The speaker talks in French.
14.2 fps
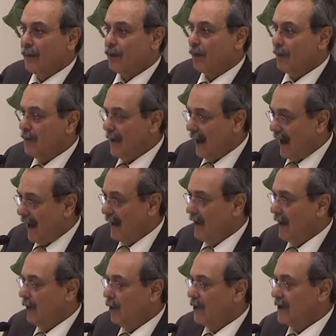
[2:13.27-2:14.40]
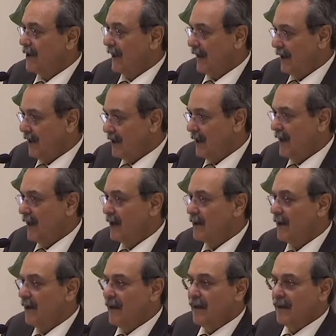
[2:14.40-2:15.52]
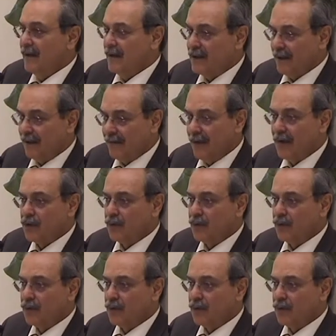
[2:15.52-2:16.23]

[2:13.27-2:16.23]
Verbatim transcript: pour que sa lampe ne soit pas déplacée,